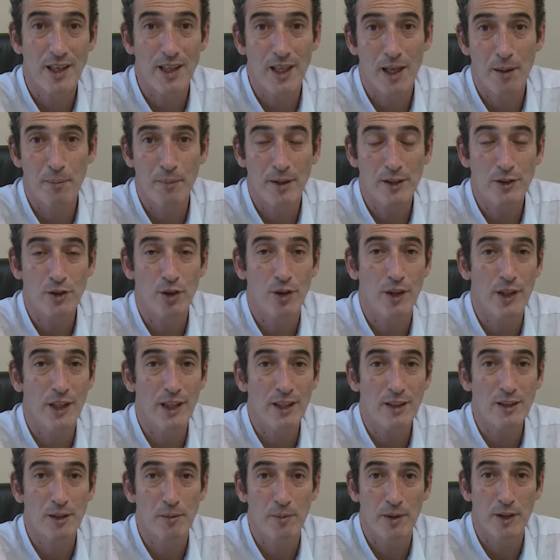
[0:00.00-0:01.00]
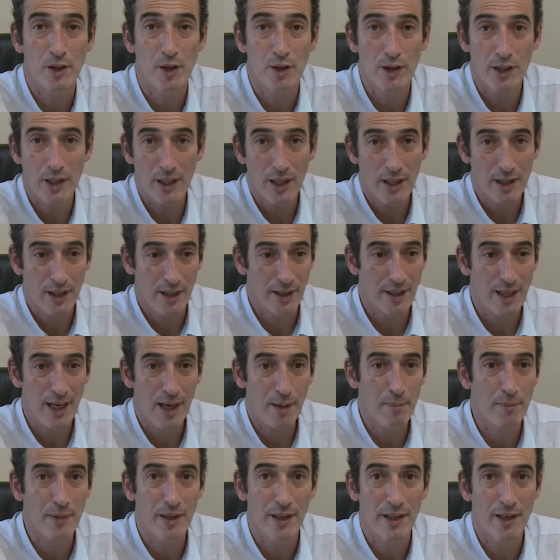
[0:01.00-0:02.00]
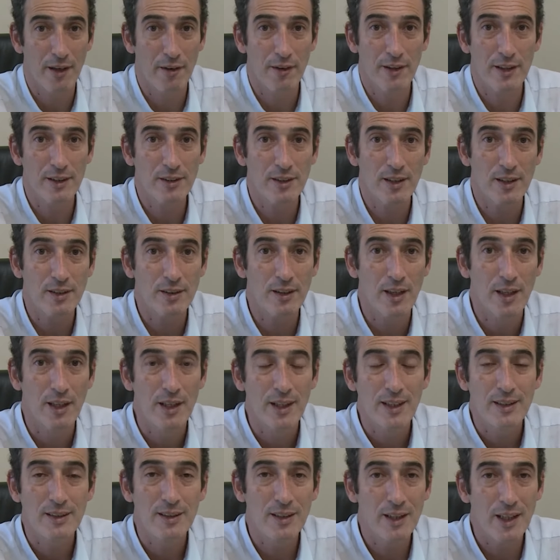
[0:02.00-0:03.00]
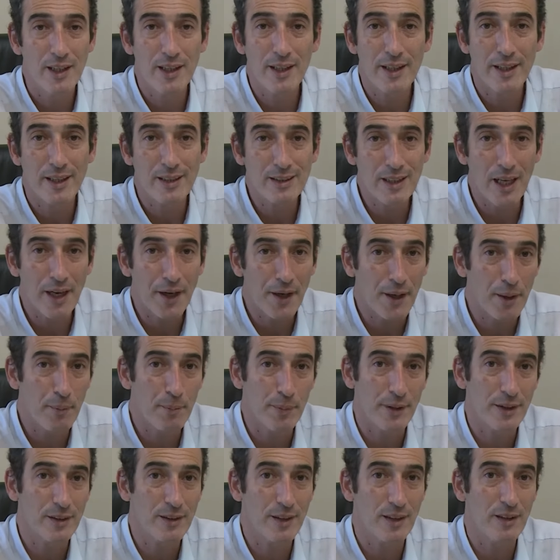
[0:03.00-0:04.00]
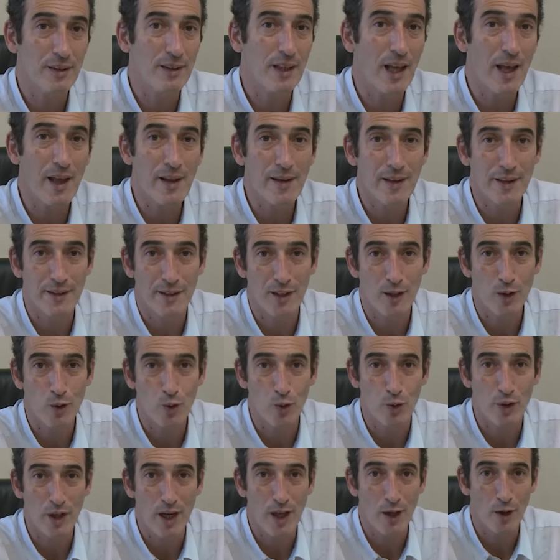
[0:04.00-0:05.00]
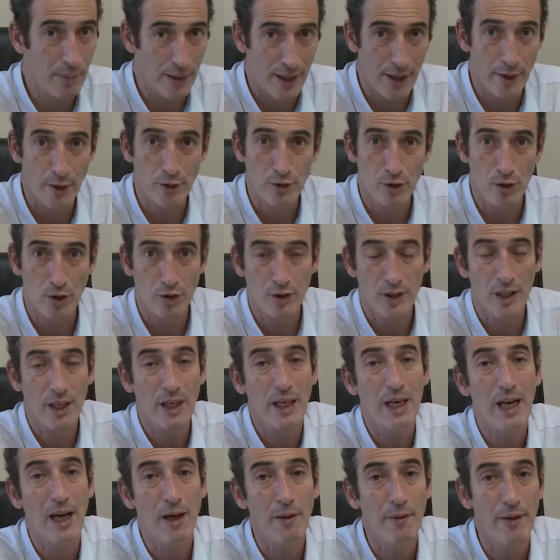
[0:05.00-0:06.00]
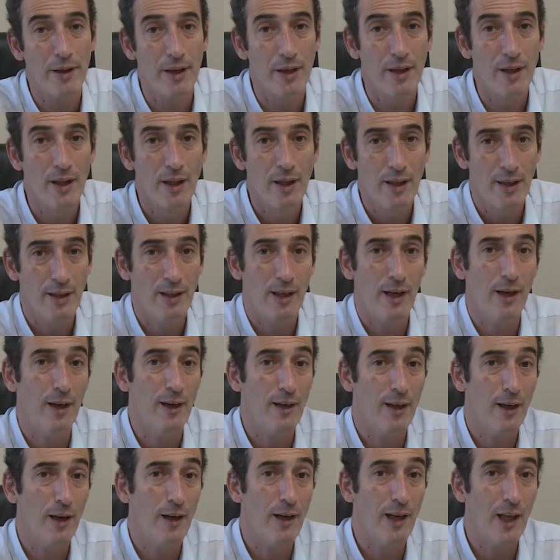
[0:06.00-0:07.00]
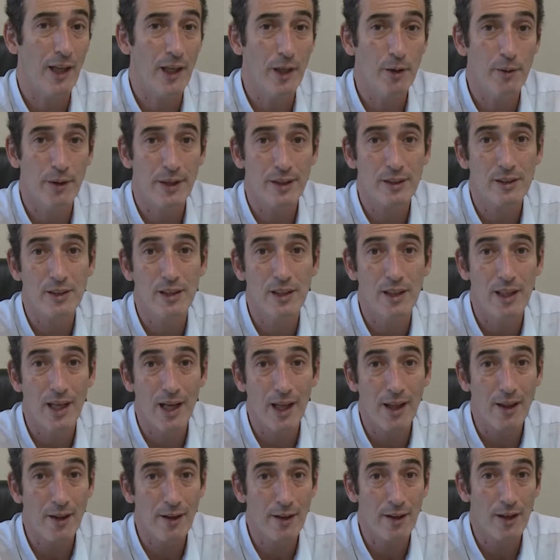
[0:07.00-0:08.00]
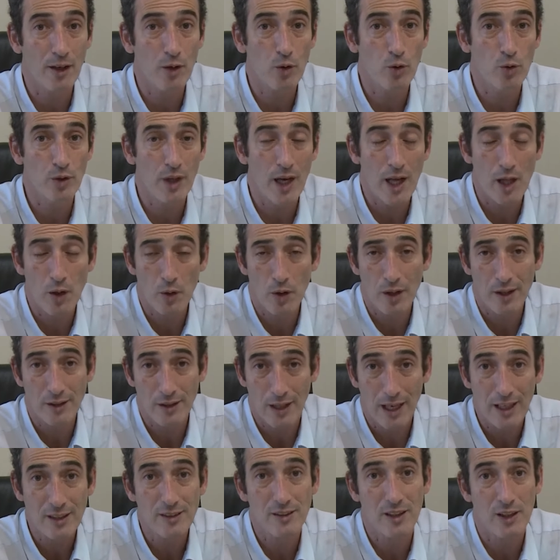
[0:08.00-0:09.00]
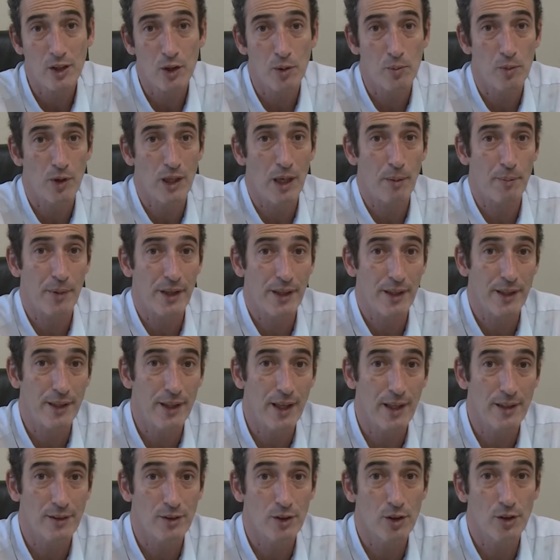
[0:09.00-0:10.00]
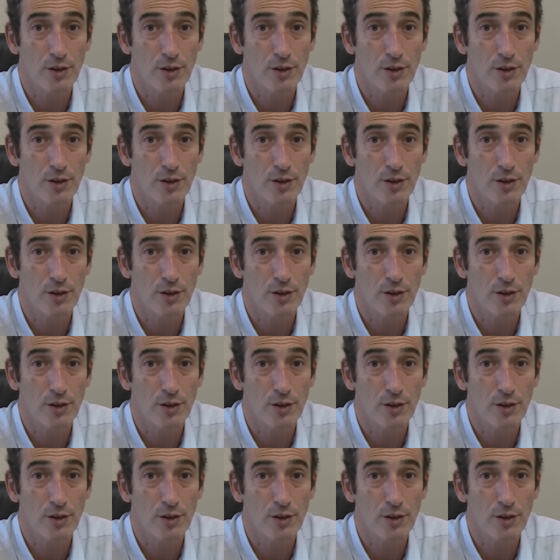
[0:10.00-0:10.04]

de las mayorías y minorías que cambian a veces, tiene que estar representada en el jurado. Para nosotros es clave la diversidad del jurado, así como la paridad,